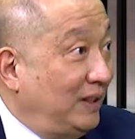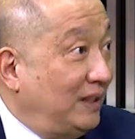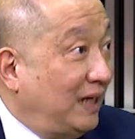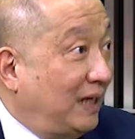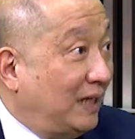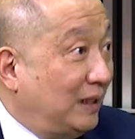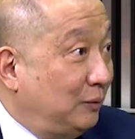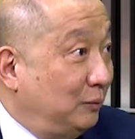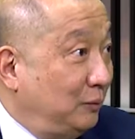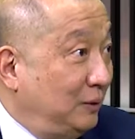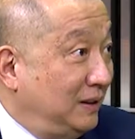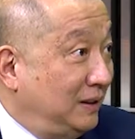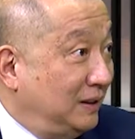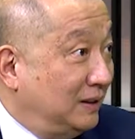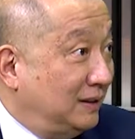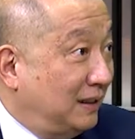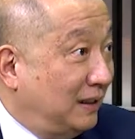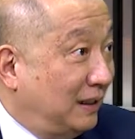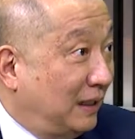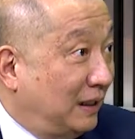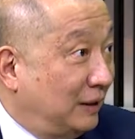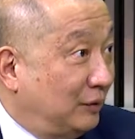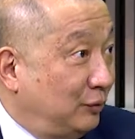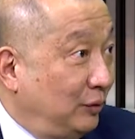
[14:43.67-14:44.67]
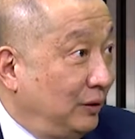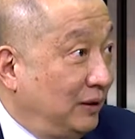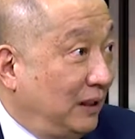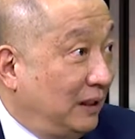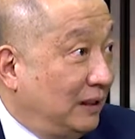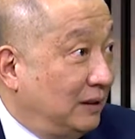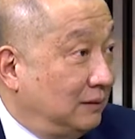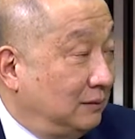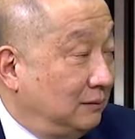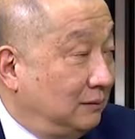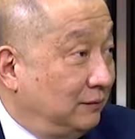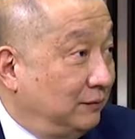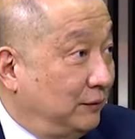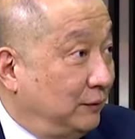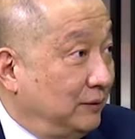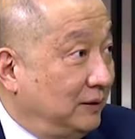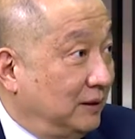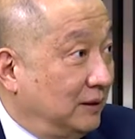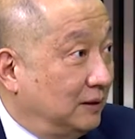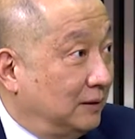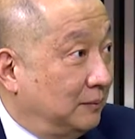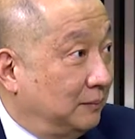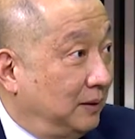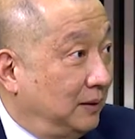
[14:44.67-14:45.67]
大的问题在哪？最大的风
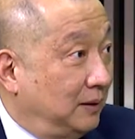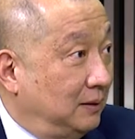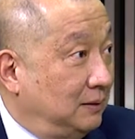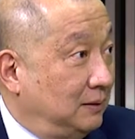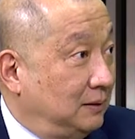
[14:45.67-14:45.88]
险什么？